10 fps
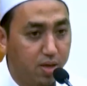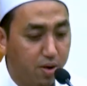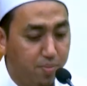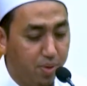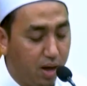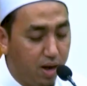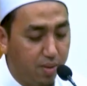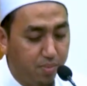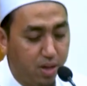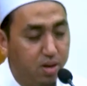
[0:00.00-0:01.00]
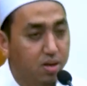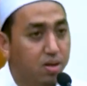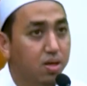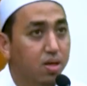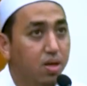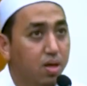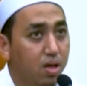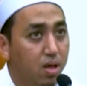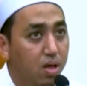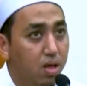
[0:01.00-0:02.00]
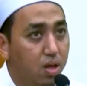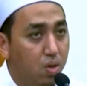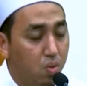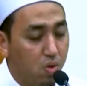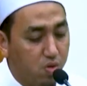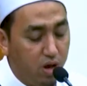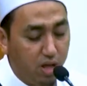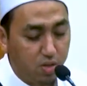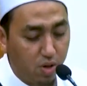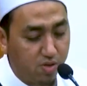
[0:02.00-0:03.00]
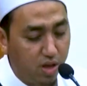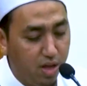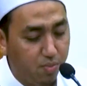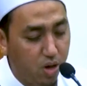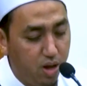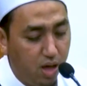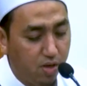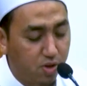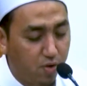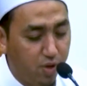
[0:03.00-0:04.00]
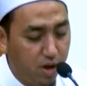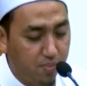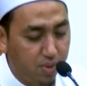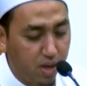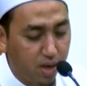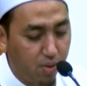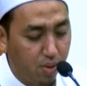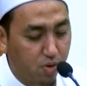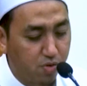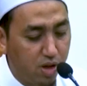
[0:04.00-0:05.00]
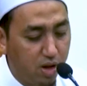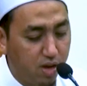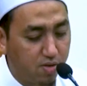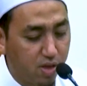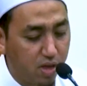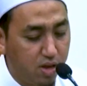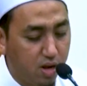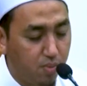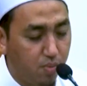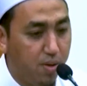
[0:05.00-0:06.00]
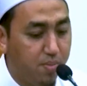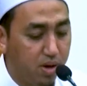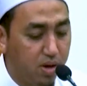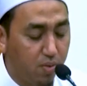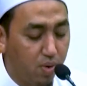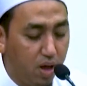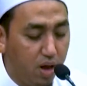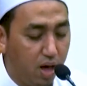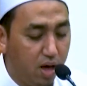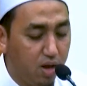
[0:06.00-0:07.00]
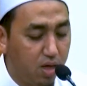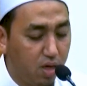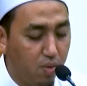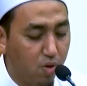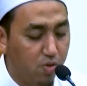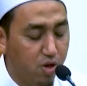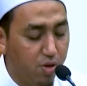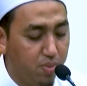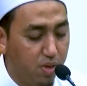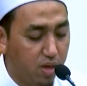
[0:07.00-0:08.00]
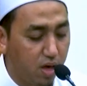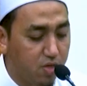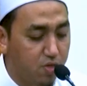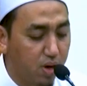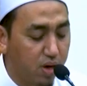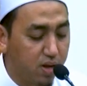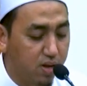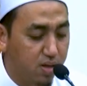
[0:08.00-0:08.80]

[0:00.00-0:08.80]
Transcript: rabbil alamin Wassalatu wassalamu ala asrafil anbiya wal mursalin Sayyidina Muhammadin wa ala alihi wa sahbihi ajmain